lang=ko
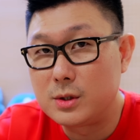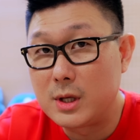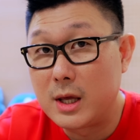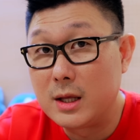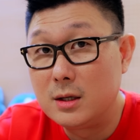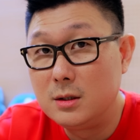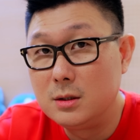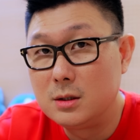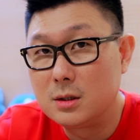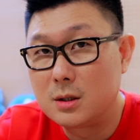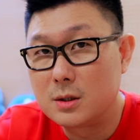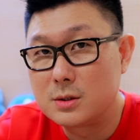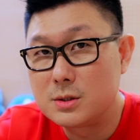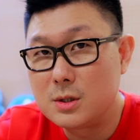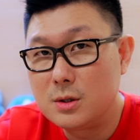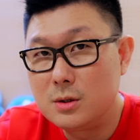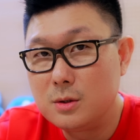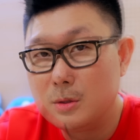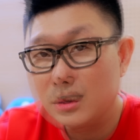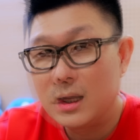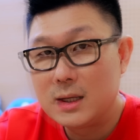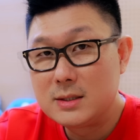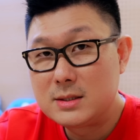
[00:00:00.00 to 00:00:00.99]
예를
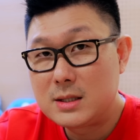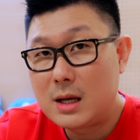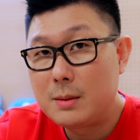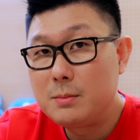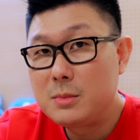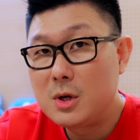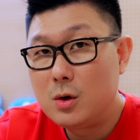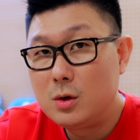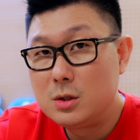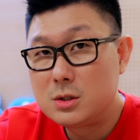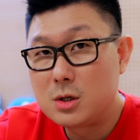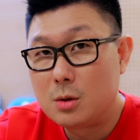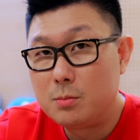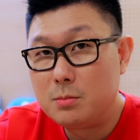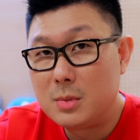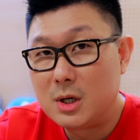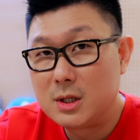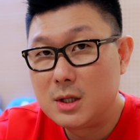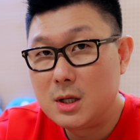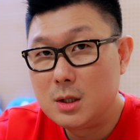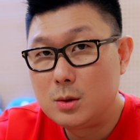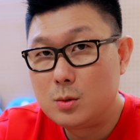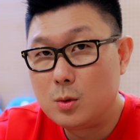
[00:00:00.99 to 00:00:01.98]
들어서 한 3개월
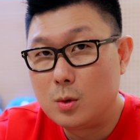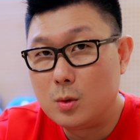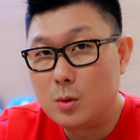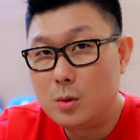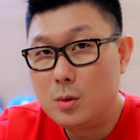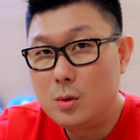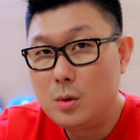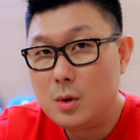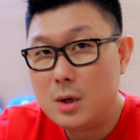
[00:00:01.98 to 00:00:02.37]
전만 해도